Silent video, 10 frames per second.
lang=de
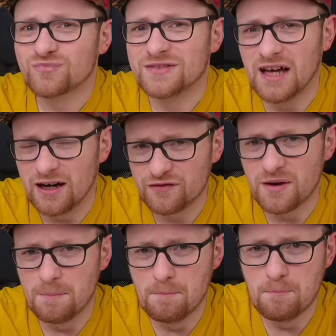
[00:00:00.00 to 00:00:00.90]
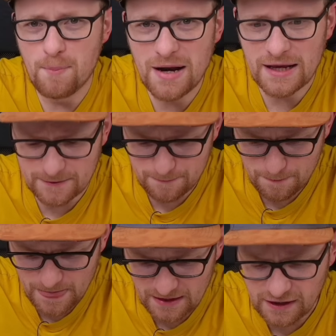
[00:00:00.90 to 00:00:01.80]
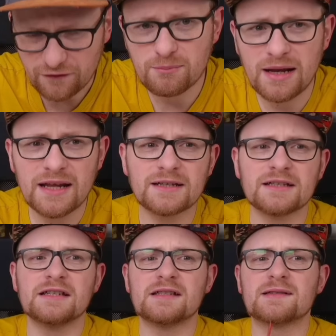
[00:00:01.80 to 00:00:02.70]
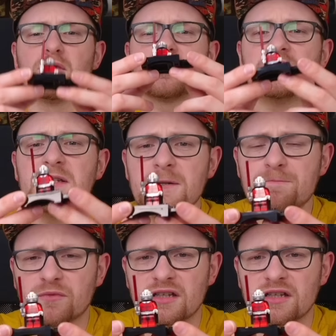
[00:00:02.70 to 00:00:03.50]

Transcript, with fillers: Darth Melek. Darth Malek ist noch nie